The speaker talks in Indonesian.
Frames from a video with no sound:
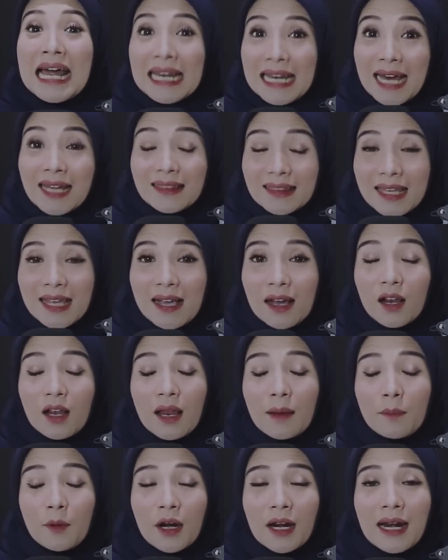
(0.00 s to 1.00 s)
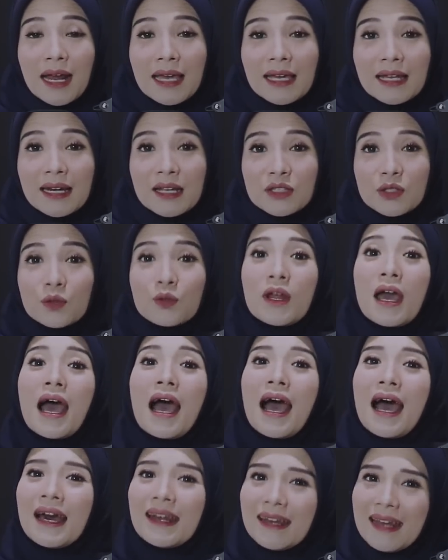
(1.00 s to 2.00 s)
Nanti kalau laporan akhirnya sudah
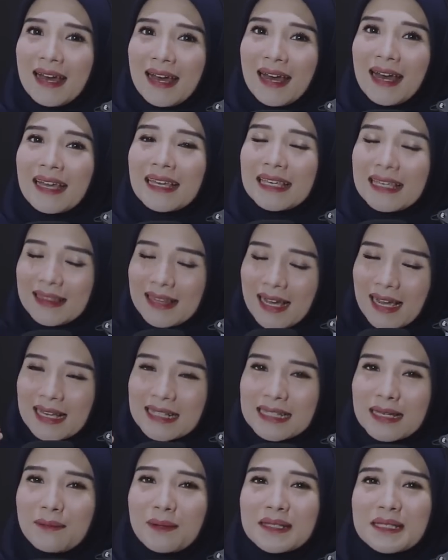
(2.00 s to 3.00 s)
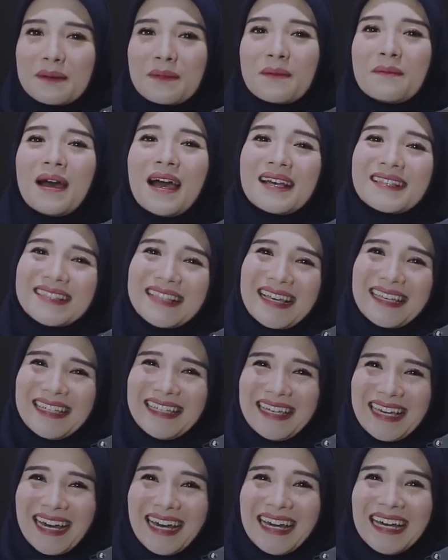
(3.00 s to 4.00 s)
ada, kita akan sama-sama bahas
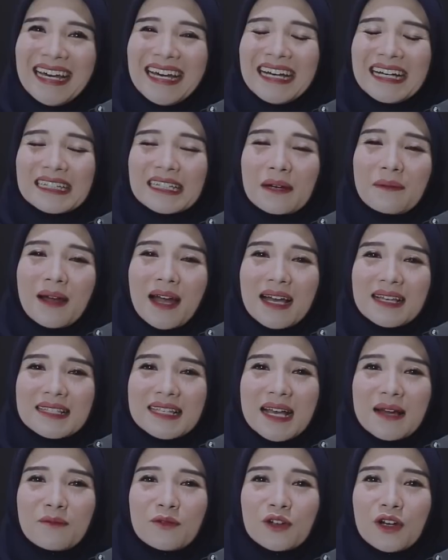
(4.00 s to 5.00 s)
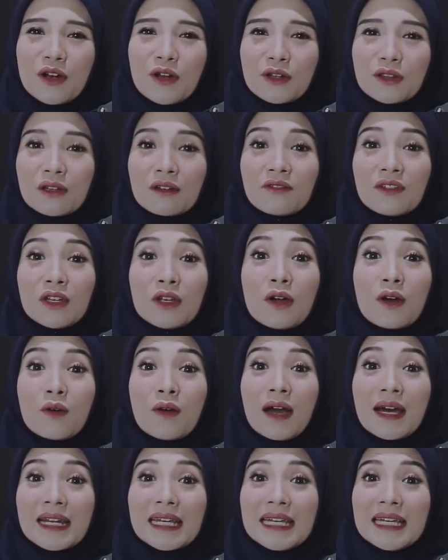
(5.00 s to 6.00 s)
lagi ya. Terima kasih kamu udah nonton video
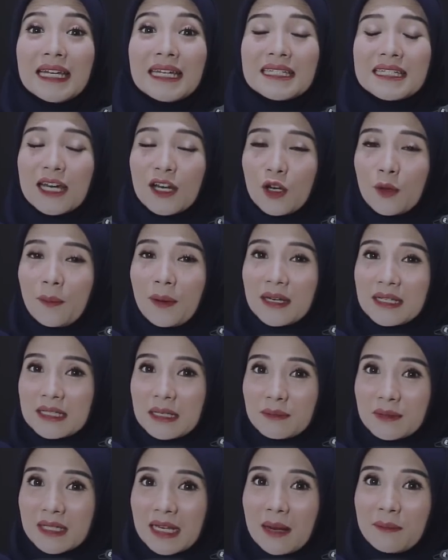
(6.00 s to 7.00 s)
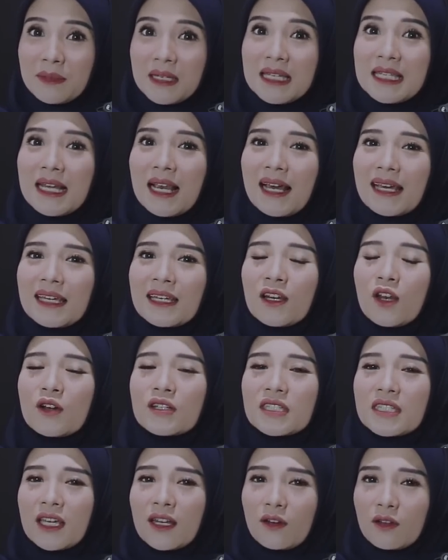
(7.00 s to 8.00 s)
aku hari ini. Jangan lupa di-subscribe, dinyalain
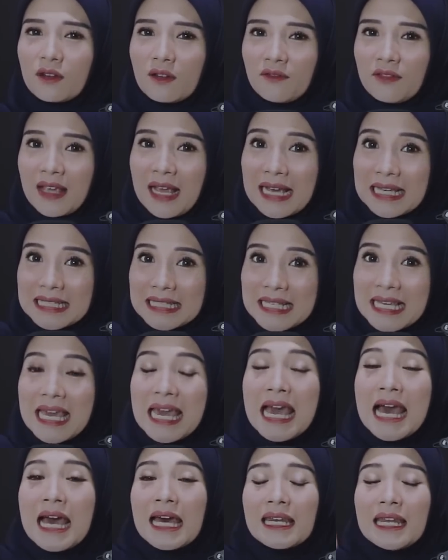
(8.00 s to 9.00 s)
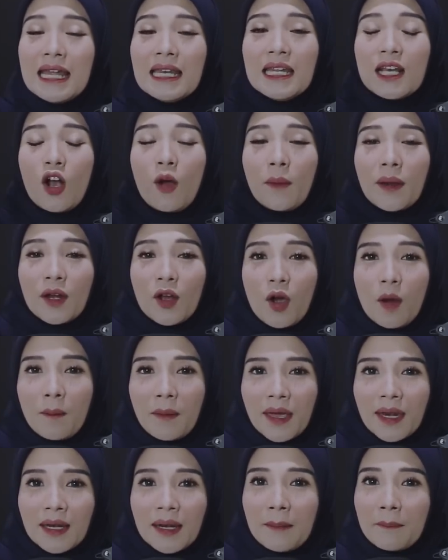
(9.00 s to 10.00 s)
lonceng notifikasi dan di
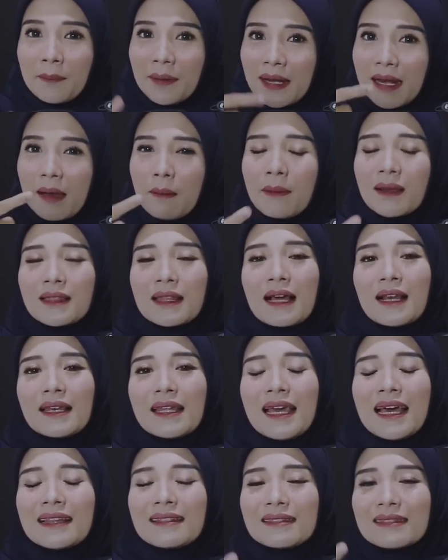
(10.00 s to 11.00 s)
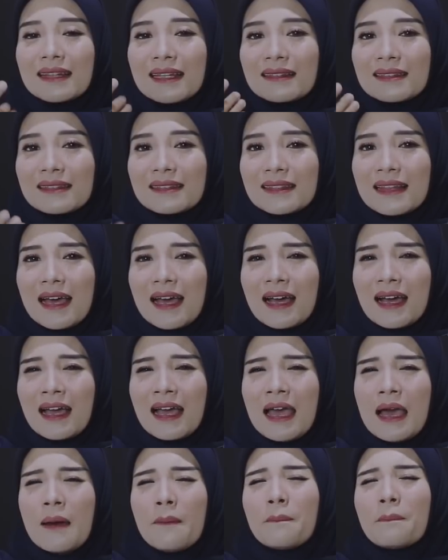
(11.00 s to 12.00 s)
komen-komen pendapat kalian
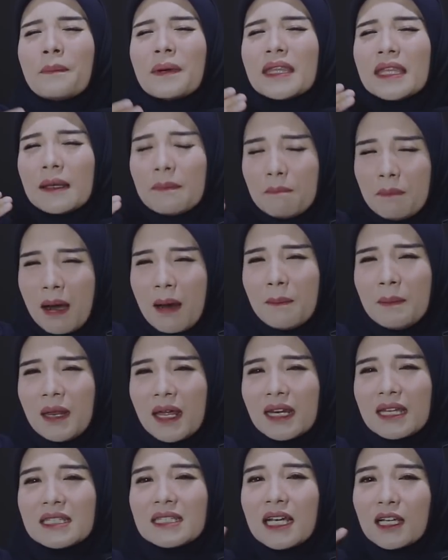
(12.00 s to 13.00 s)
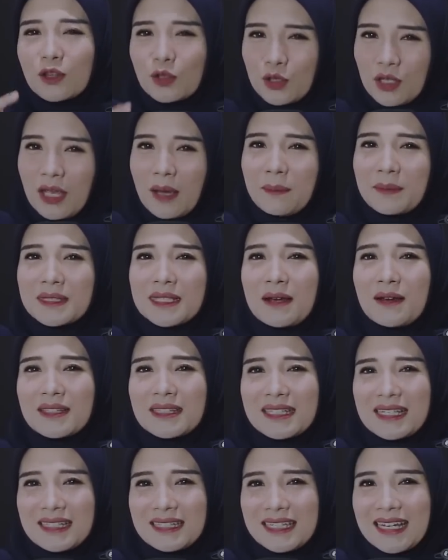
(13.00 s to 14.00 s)
tentang penyebab dari jatuhnya pesawat
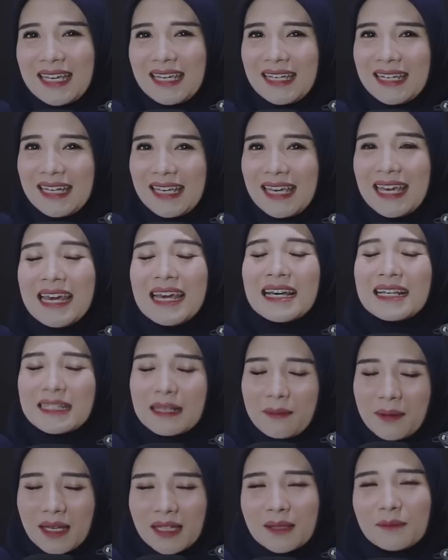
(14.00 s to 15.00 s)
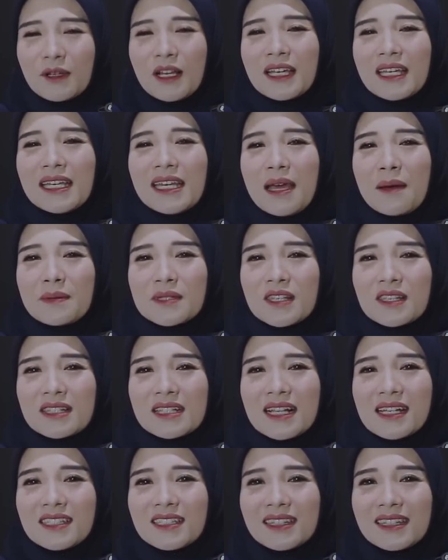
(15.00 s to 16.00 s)
Cessna ini. Sampai ketemu lagi di episode
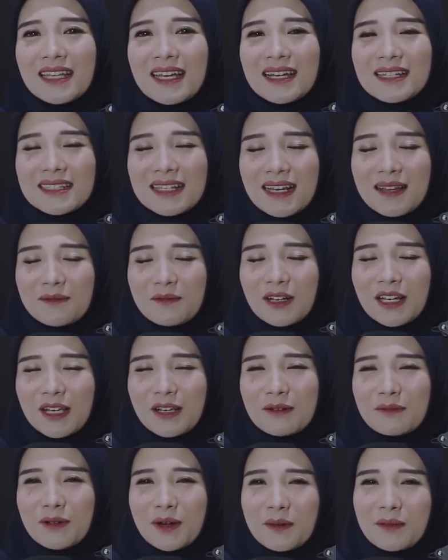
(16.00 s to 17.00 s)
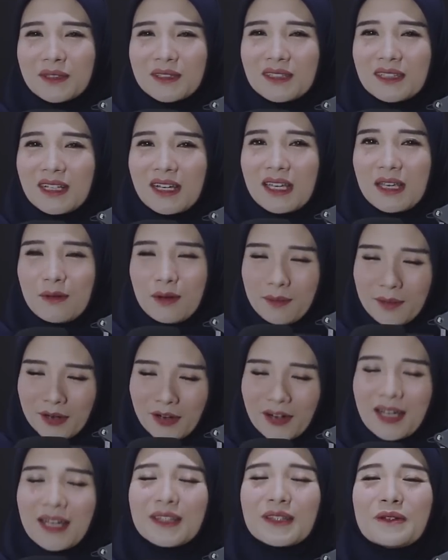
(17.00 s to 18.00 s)
selanjutnya. Assalamualaikum warahmatullahi
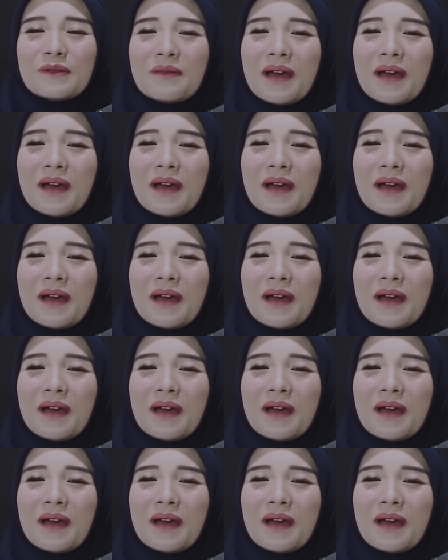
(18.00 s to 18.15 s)
wabarakatuh.